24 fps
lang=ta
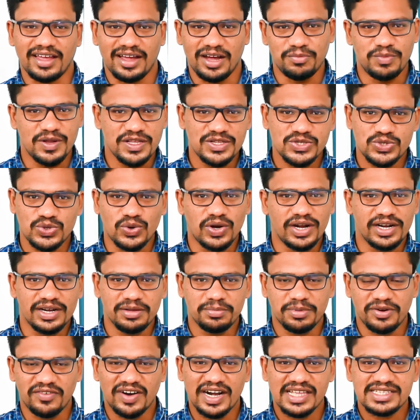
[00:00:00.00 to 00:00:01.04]
அப்படின்னு சொல்லிட்டு
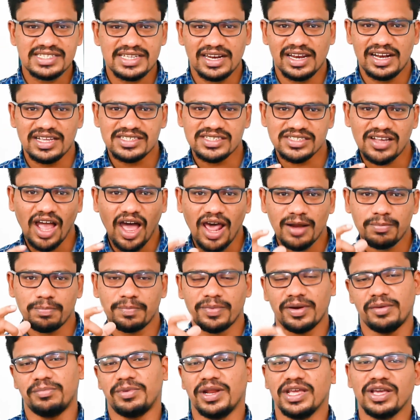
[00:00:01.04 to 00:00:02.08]
இப்போ வடசனையில்
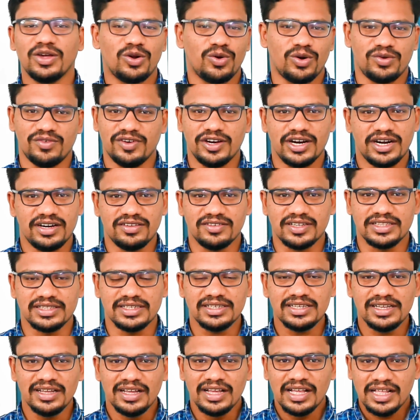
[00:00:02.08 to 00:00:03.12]
ஷார்ப் அப்படிங்கிற ஒரு வேர்டு வந்து